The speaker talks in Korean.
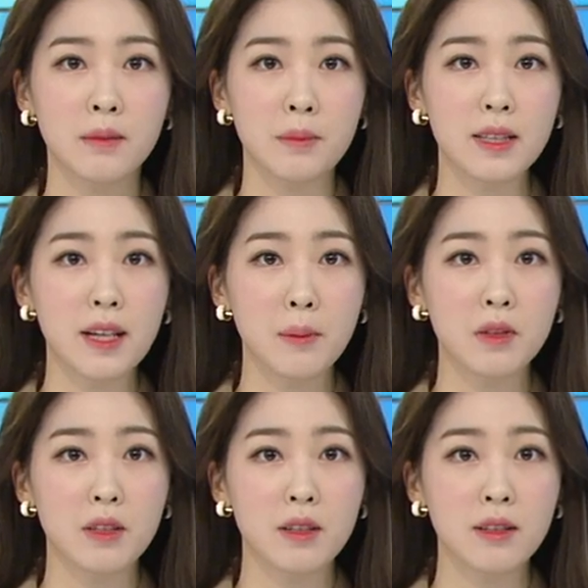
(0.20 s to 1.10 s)

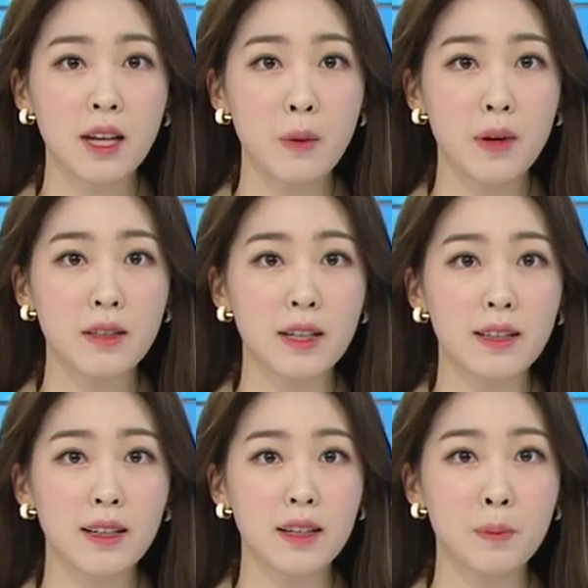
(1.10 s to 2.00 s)
미세먼지를 사회
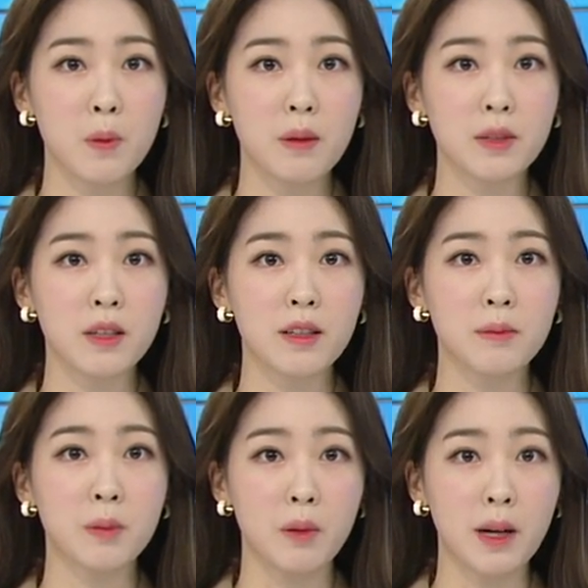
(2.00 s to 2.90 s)
재난에 포함시키는
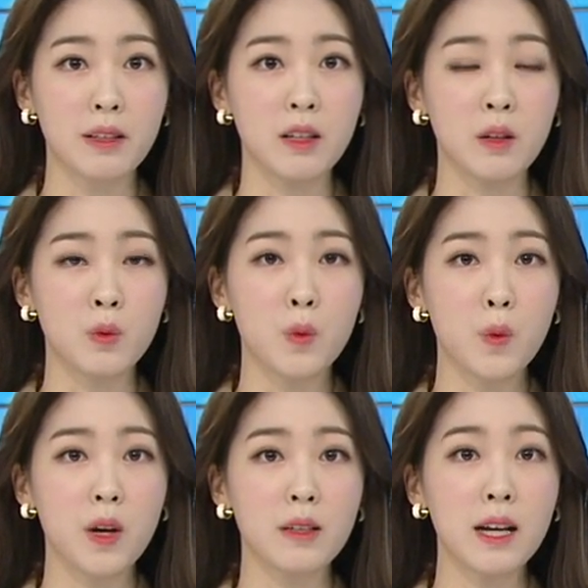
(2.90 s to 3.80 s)
법안이
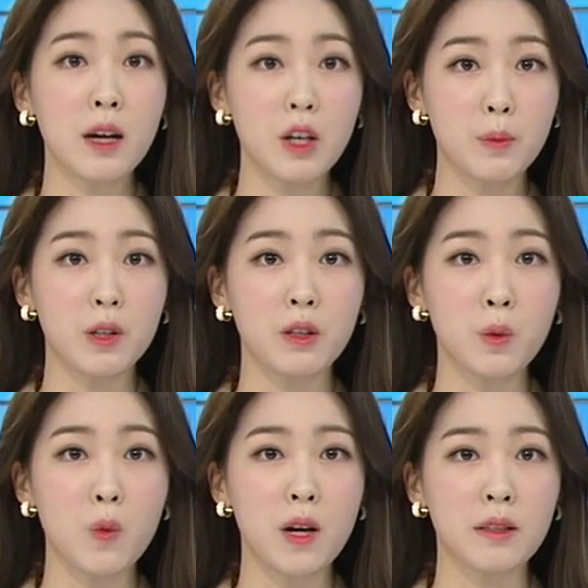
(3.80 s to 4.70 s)
국회 상임위를
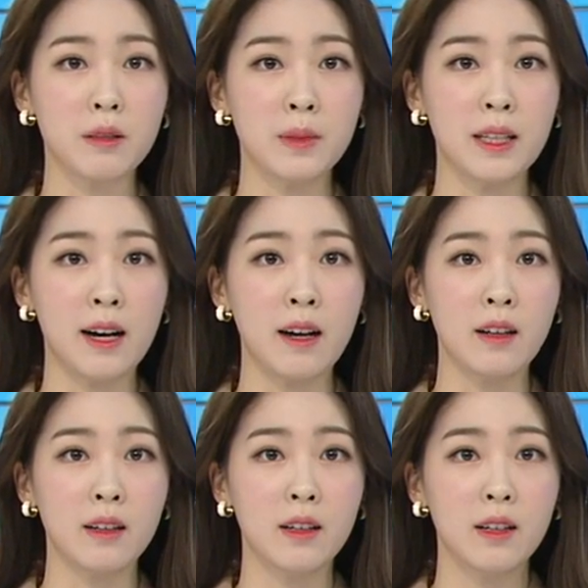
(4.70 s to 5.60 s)
통과했습니다.
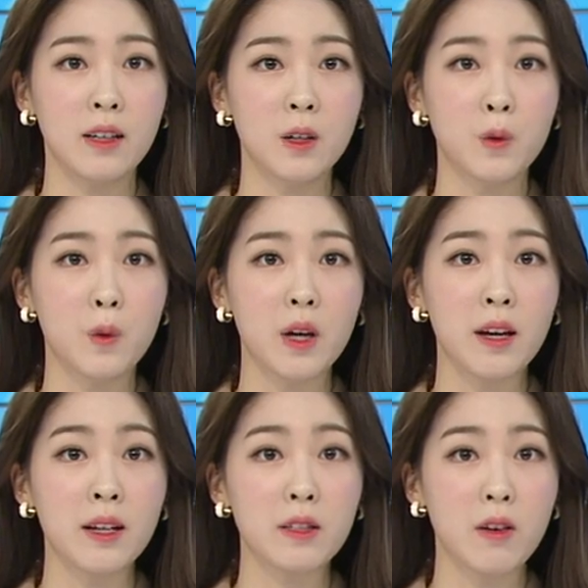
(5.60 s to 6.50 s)
국회
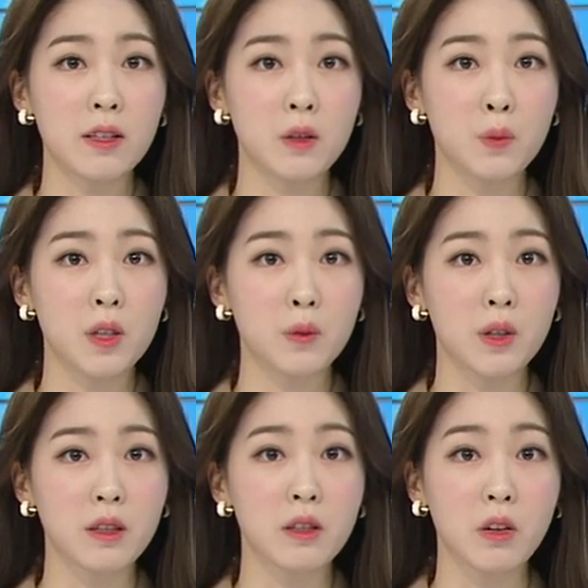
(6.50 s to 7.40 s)

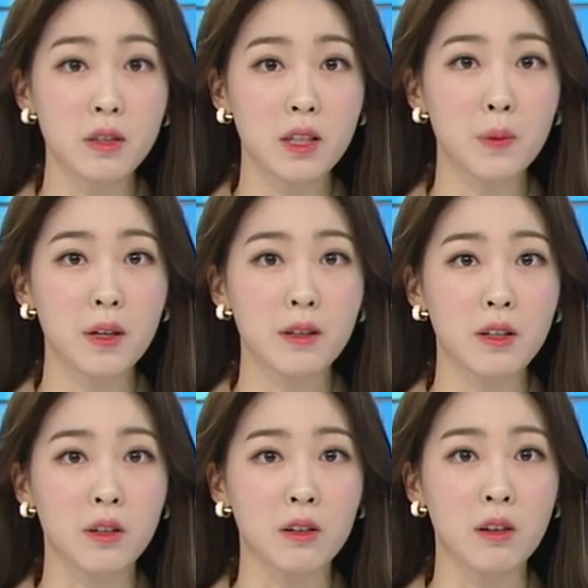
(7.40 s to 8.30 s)
행정안전위원회는 전체 회의를
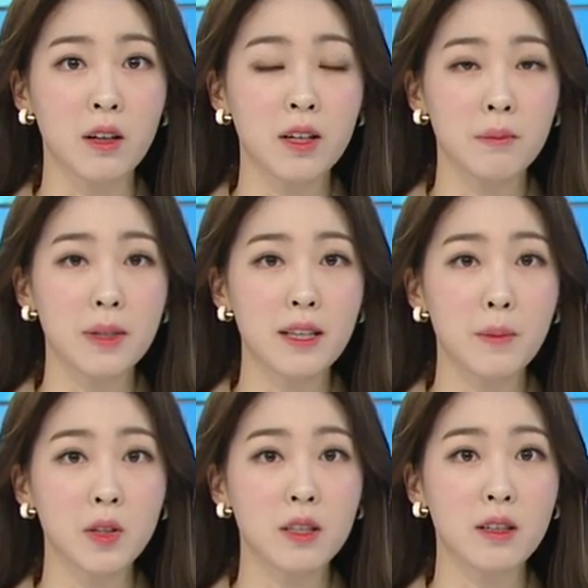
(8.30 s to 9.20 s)
열어
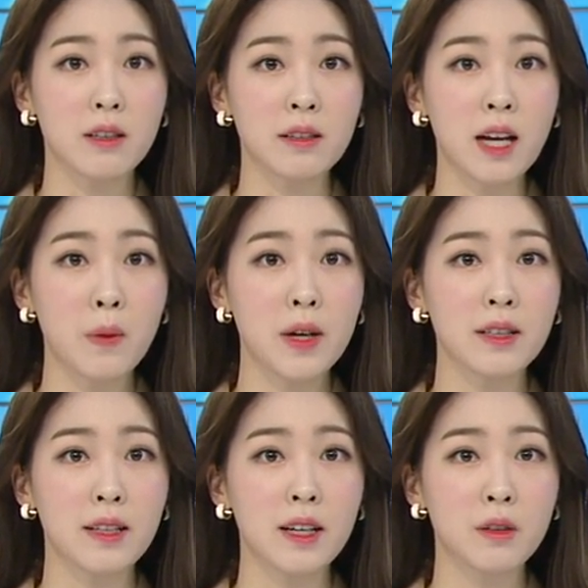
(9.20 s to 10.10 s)
미세먼지를 사회
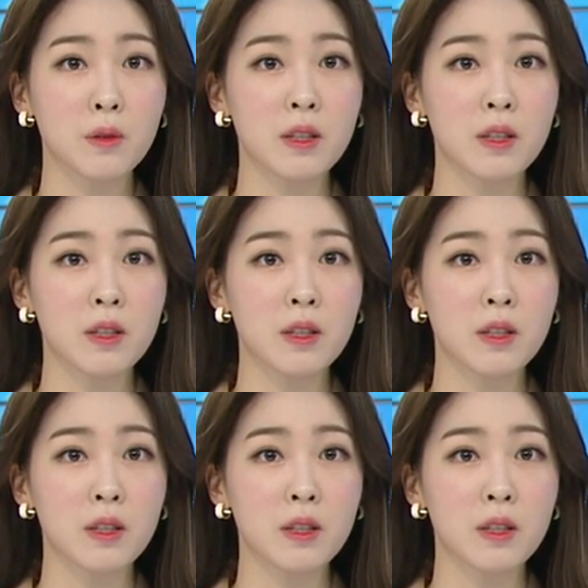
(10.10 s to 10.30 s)
재난으로